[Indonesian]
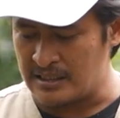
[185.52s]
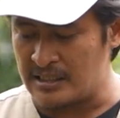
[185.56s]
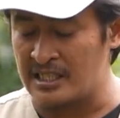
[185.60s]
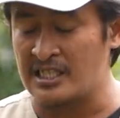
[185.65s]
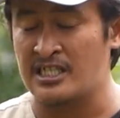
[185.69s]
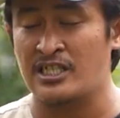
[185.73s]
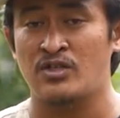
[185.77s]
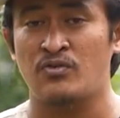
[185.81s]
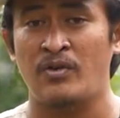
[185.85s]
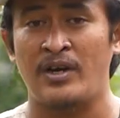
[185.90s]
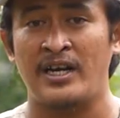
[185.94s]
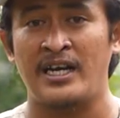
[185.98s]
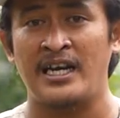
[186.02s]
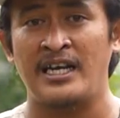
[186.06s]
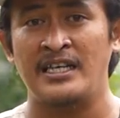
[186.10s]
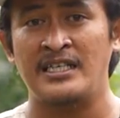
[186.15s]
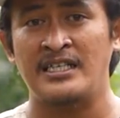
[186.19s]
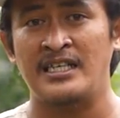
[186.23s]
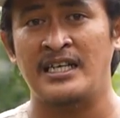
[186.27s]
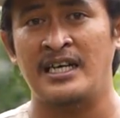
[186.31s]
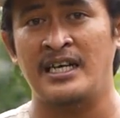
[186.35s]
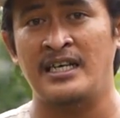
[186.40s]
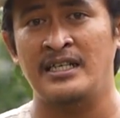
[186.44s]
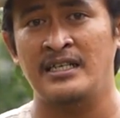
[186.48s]
disesuaikan
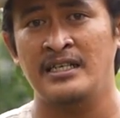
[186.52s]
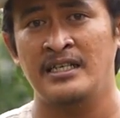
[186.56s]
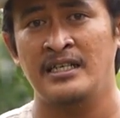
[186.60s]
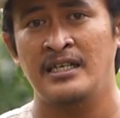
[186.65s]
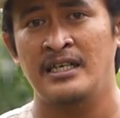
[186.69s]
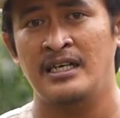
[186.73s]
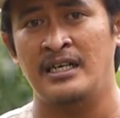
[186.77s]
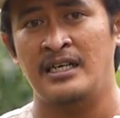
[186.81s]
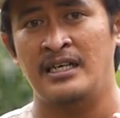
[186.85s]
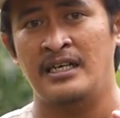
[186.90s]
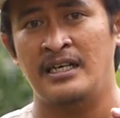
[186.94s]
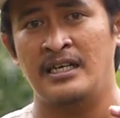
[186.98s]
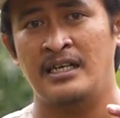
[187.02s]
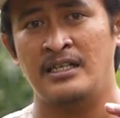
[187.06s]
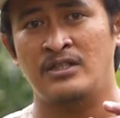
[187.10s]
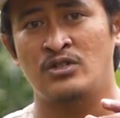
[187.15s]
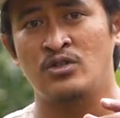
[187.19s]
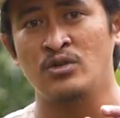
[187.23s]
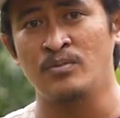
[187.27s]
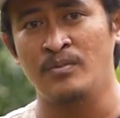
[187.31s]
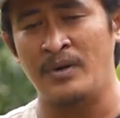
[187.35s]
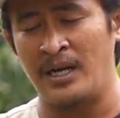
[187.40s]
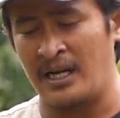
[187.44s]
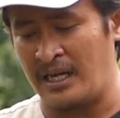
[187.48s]
dengan e,
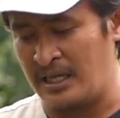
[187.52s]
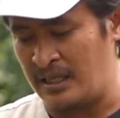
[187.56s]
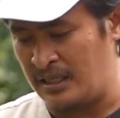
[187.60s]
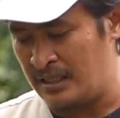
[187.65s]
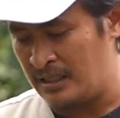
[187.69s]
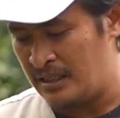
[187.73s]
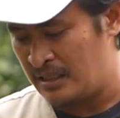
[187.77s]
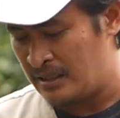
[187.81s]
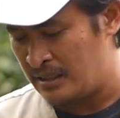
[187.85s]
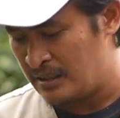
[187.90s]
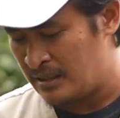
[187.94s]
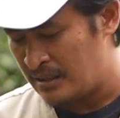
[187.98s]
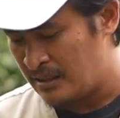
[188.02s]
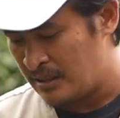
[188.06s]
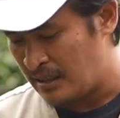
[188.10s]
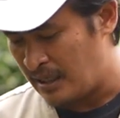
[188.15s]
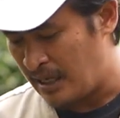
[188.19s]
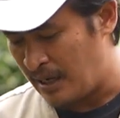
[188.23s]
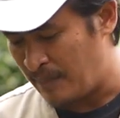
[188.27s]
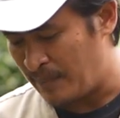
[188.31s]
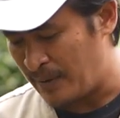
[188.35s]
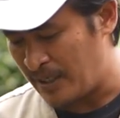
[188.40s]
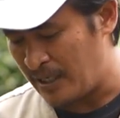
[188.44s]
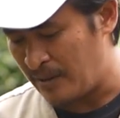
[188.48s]
jumlah
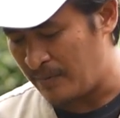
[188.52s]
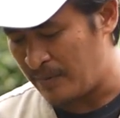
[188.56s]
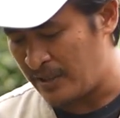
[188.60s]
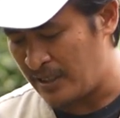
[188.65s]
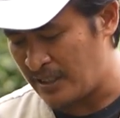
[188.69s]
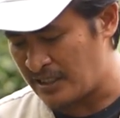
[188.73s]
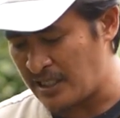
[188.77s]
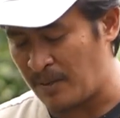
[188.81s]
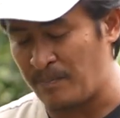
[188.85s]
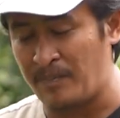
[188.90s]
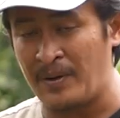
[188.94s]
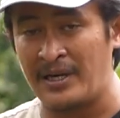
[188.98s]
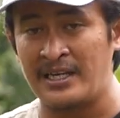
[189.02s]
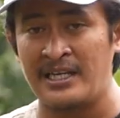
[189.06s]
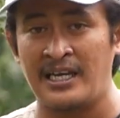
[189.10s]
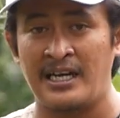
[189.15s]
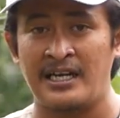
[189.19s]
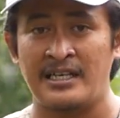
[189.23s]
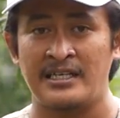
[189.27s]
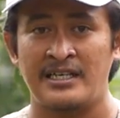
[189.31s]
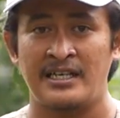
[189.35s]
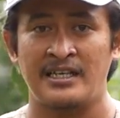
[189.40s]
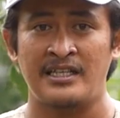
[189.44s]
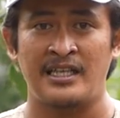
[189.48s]
apa namanya cabang
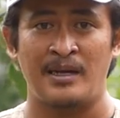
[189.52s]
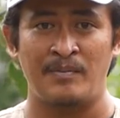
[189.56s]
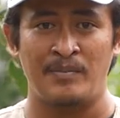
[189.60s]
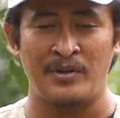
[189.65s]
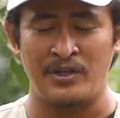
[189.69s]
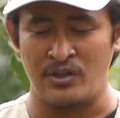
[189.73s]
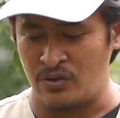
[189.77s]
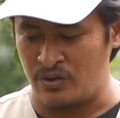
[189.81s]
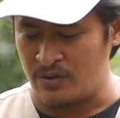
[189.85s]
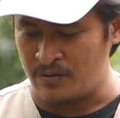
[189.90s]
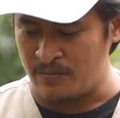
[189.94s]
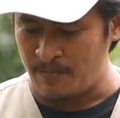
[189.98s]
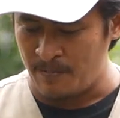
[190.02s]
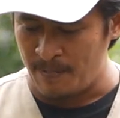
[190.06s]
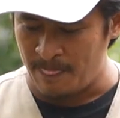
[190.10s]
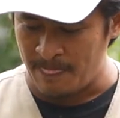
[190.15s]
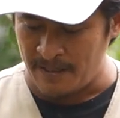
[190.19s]
yang kita bentuk